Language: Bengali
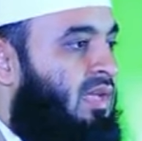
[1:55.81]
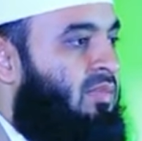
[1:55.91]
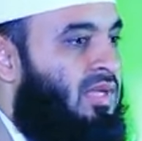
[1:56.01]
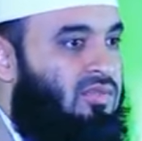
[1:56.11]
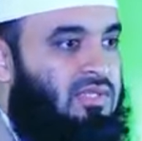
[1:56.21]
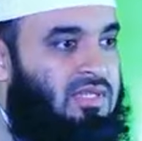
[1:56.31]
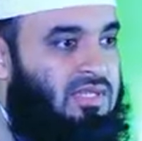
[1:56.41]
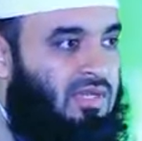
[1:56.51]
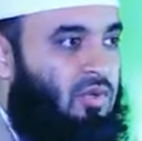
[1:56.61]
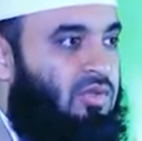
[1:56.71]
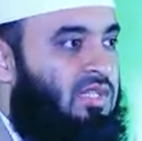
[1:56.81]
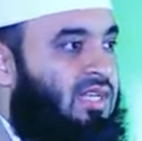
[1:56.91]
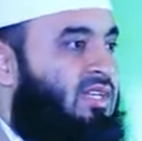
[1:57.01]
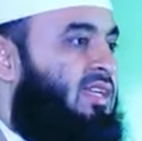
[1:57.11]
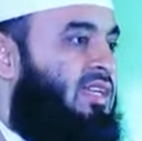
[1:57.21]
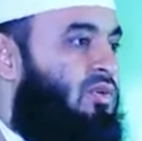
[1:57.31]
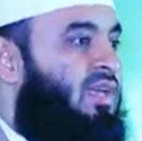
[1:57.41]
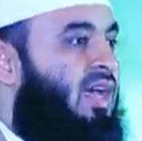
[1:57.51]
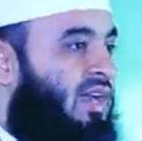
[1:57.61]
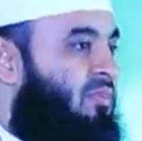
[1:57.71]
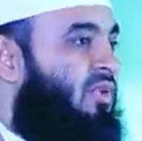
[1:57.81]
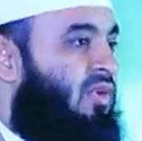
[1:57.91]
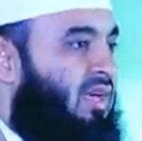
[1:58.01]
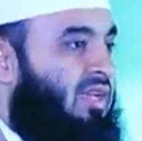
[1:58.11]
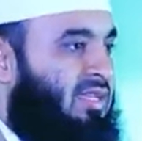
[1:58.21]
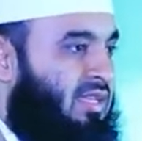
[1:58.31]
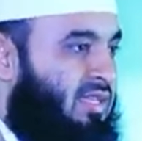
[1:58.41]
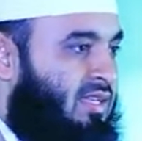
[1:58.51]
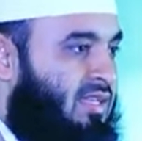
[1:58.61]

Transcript: এবাদতের যে গতি এটাকে একটু গেয়ার আপ করা আর কি